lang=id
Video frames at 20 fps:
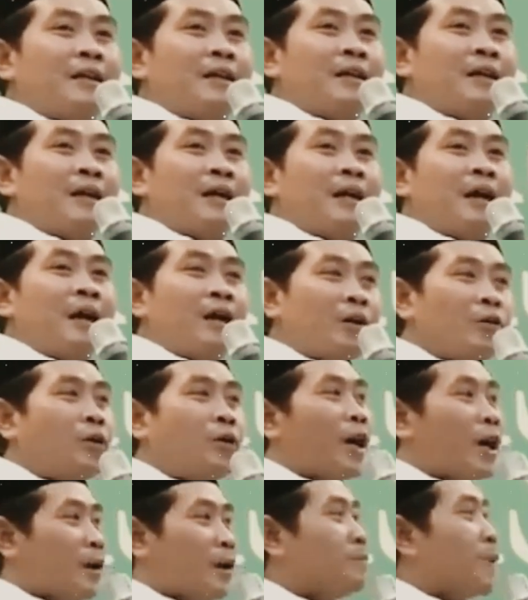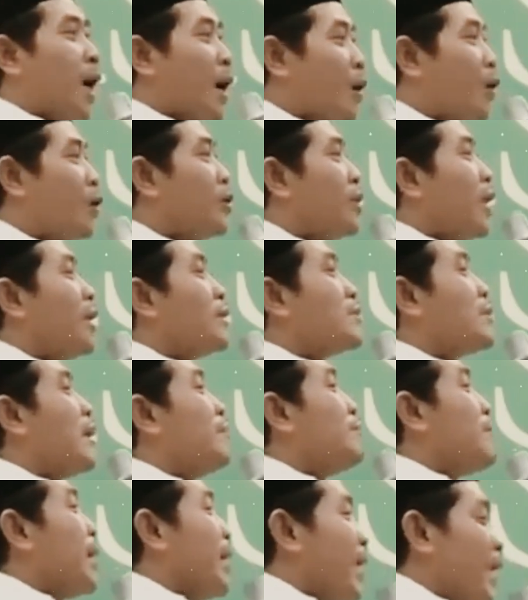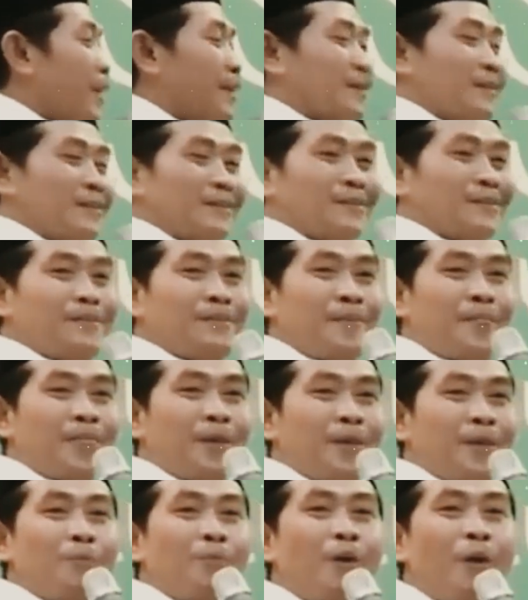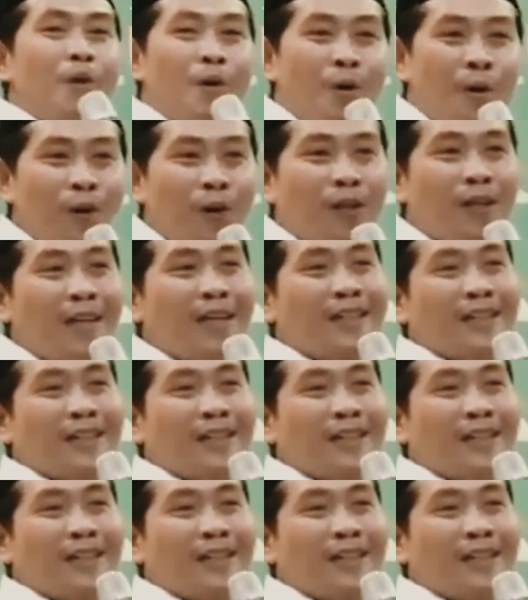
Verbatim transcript: aku Arab takon yang sampean monggo yai